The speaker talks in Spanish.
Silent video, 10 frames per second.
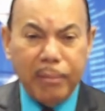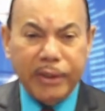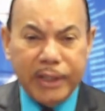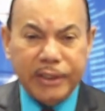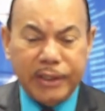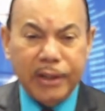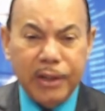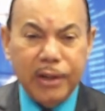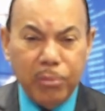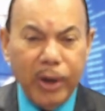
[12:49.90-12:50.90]

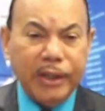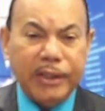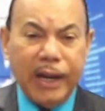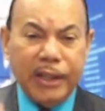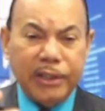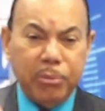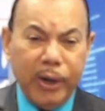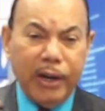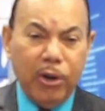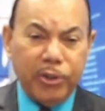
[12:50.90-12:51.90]
Batista. Buenas tardes,
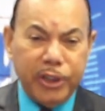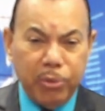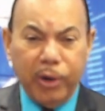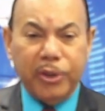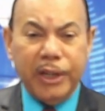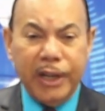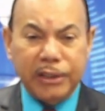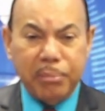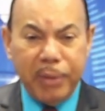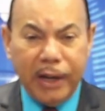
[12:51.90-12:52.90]
buenas noches, buenos
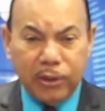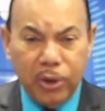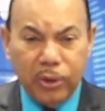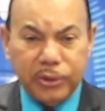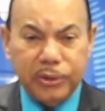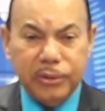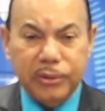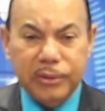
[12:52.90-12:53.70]
días para todos.